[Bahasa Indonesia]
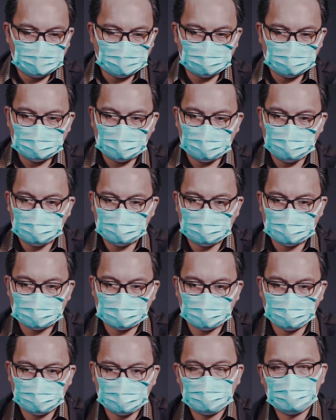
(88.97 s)
Yang diambil
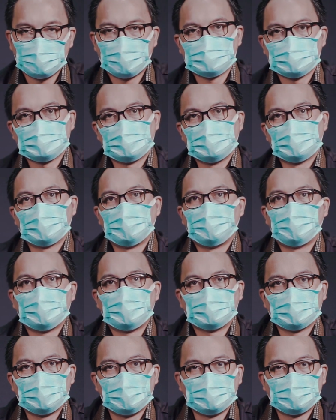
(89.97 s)
dari Filipi pasal yang
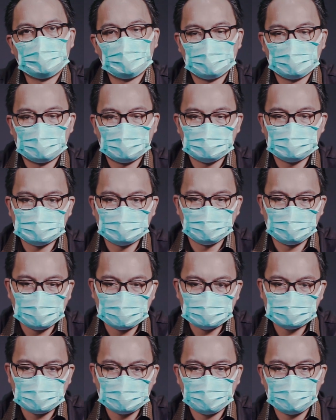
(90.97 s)
keempat ayat yang
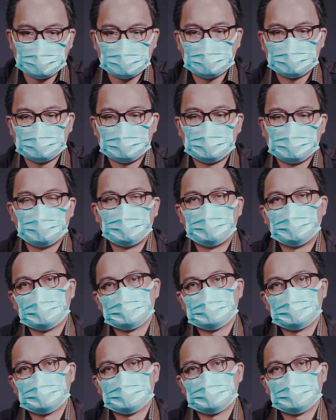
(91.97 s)
ke-11 sampai yang ke-13.